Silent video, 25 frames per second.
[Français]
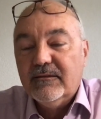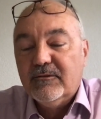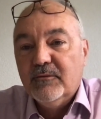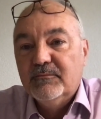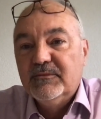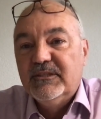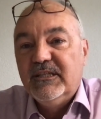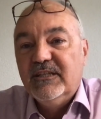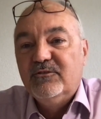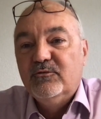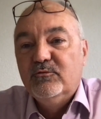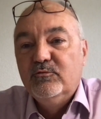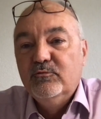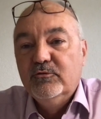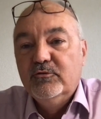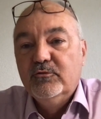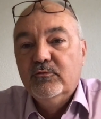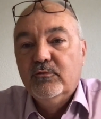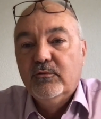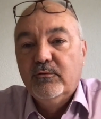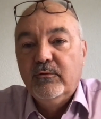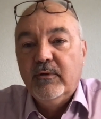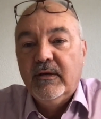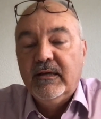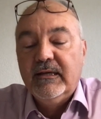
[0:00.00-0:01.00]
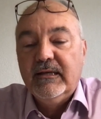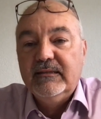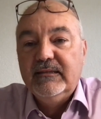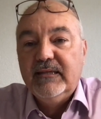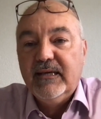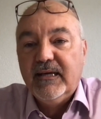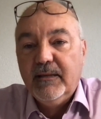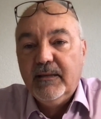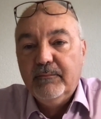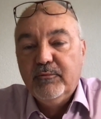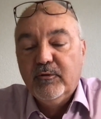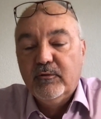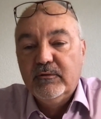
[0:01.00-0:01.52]
comme j'ai toujours eu un
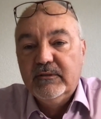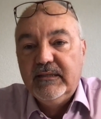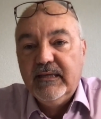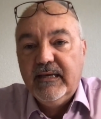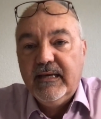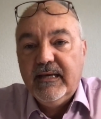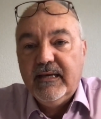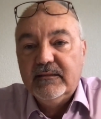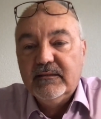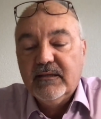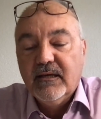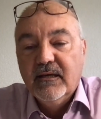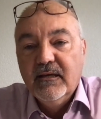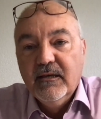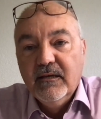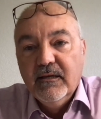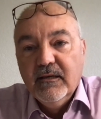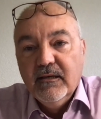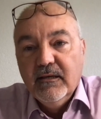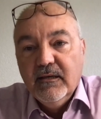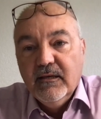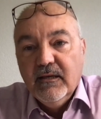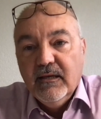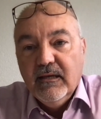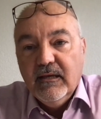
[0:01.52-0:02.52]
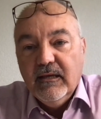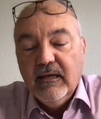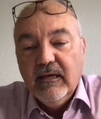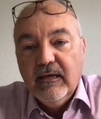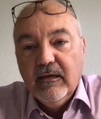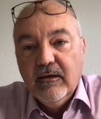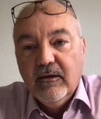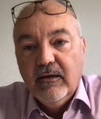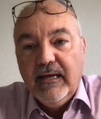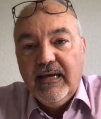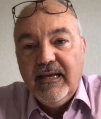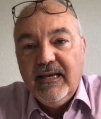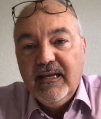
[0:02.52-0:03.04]
intérêt pour le théâtre, et
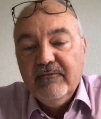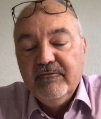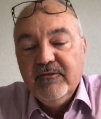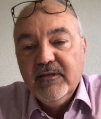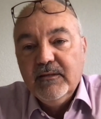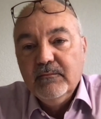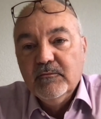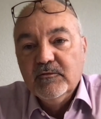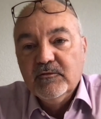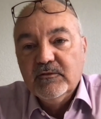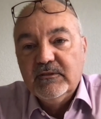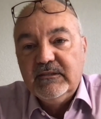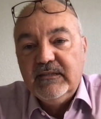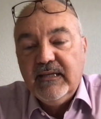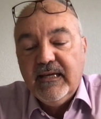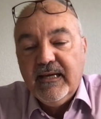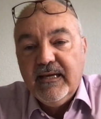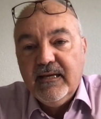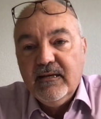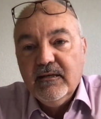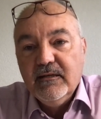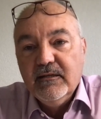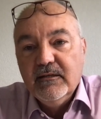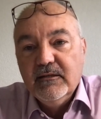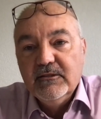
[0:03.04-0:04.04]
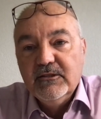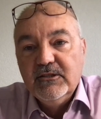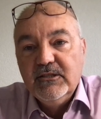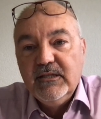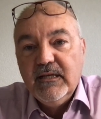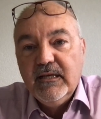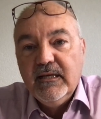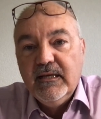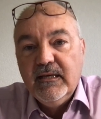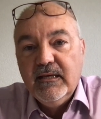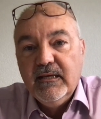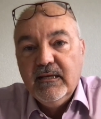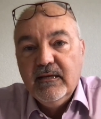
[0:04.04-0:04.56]
euh, l'événementiel,
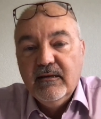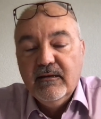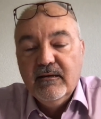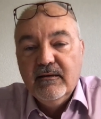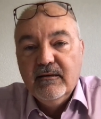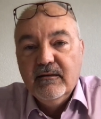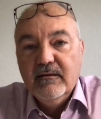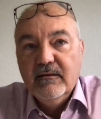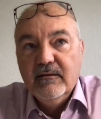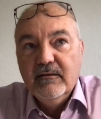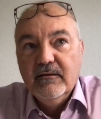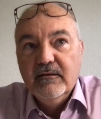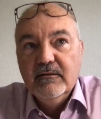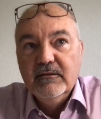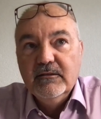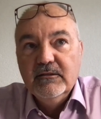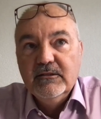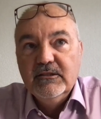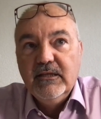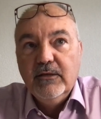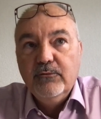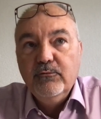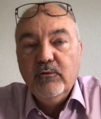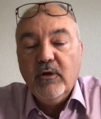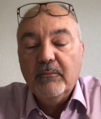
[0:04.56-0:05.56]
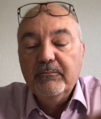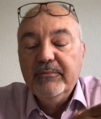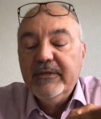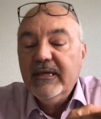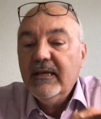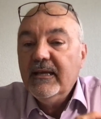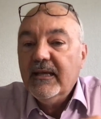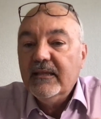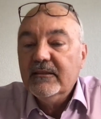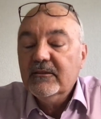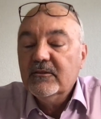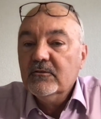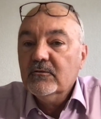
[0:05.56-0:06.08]
j'ai euh, eu un pied
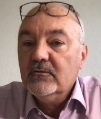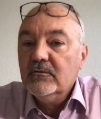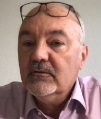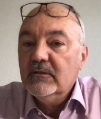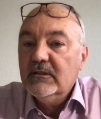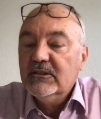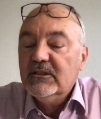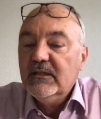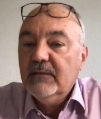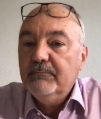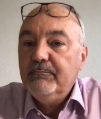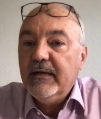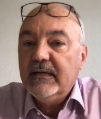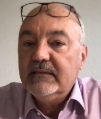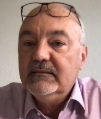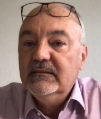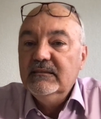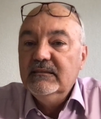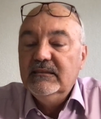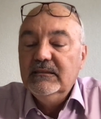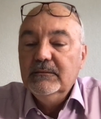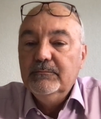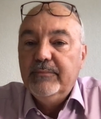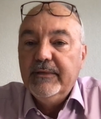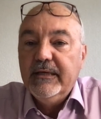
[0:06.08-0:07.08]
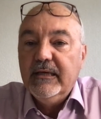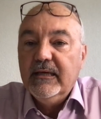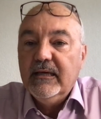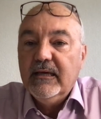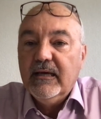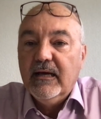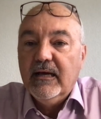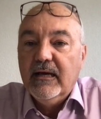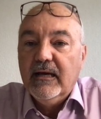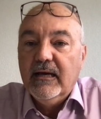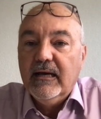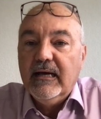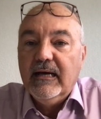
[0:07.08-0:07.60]
là-dedans et j'ai participé
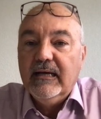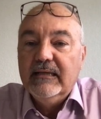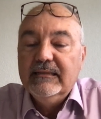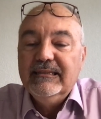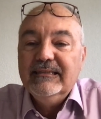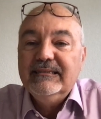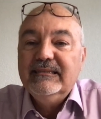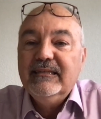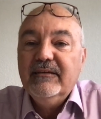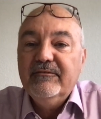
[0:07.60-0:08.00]
à, des